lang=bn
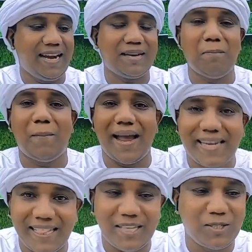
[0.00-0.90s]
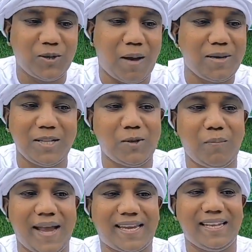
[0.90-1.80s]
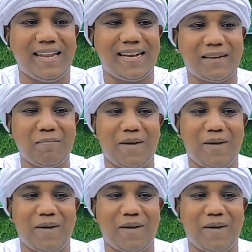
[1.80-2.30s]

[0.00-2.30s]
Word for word: একটা মাইকেলদের জন্য আমি কিন্তু মাইকেল না এটা